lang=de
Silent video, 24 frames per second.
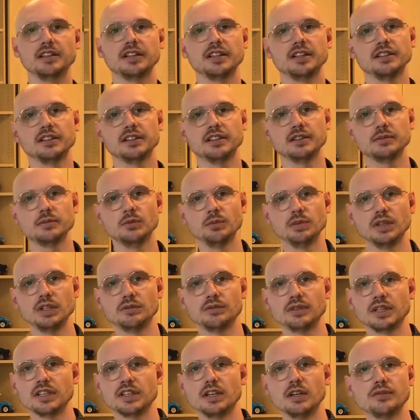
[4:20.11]
die dann ihre
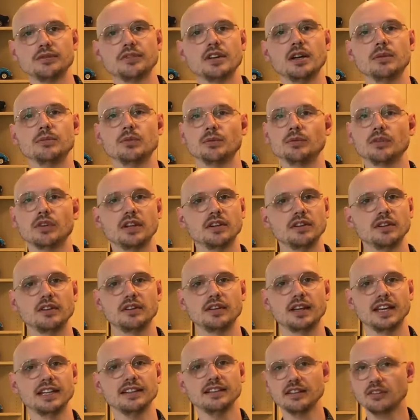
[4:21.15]
Immobilie verkauft haben, um dann
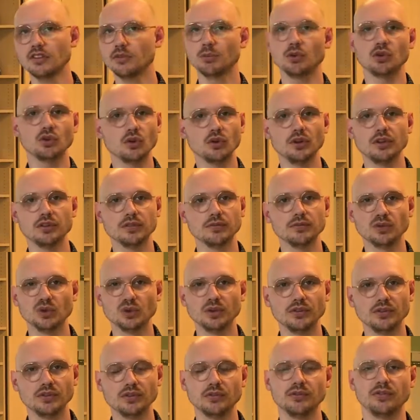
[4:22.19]
direkt ins betreute
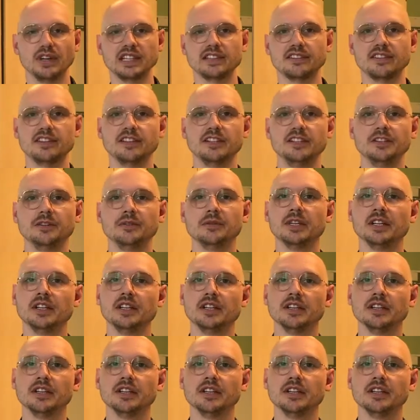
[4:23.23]
Wohnen zu wechseln